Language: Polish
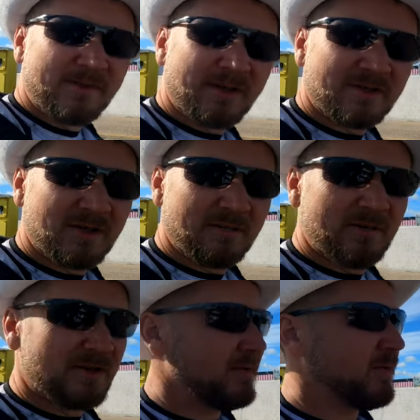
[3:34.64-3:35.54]
Także
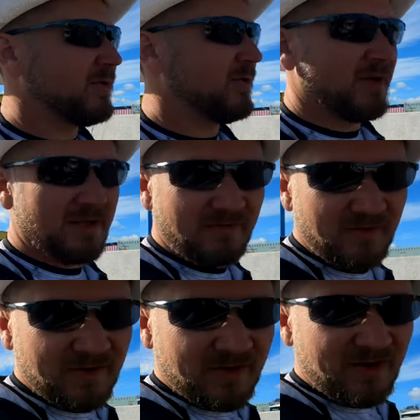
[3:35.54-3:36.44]
będziemy pod koniec
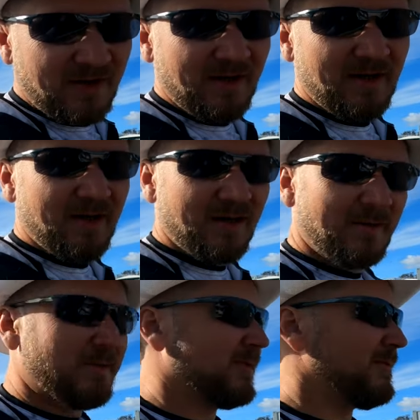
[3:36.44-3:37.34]
wiedzieć ile
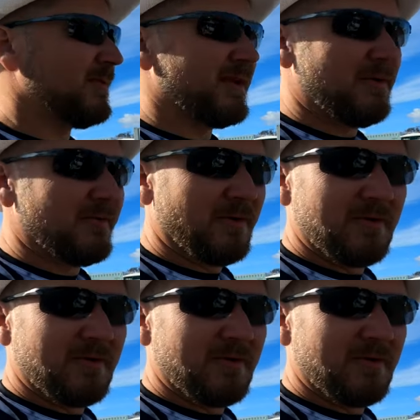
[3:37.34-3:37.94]
ryb to on nałowił.